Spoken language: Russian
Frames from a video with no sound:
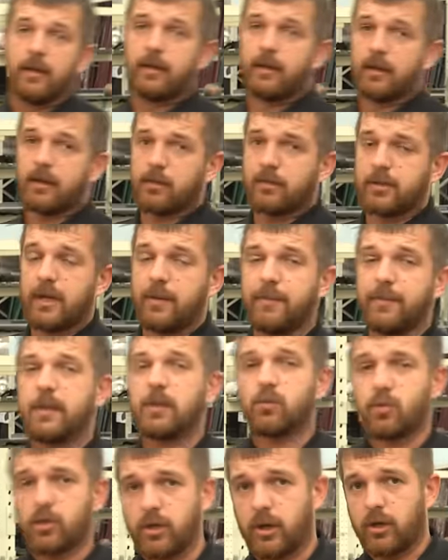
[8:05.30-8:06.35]
Итак, друзья, мне
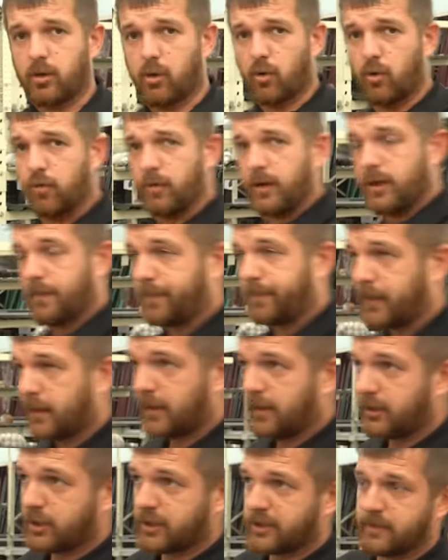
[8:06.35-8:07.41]
нужна кровля.
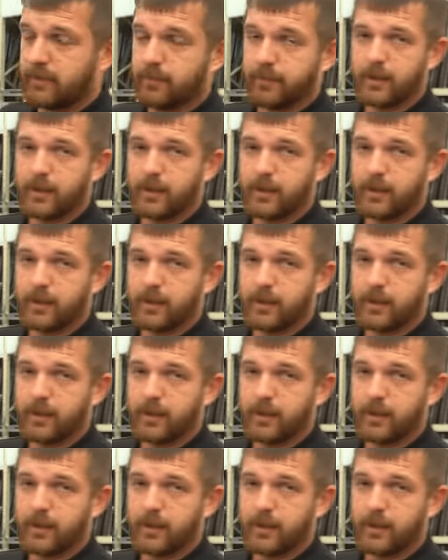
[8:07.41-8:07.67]
А, сейчас я вам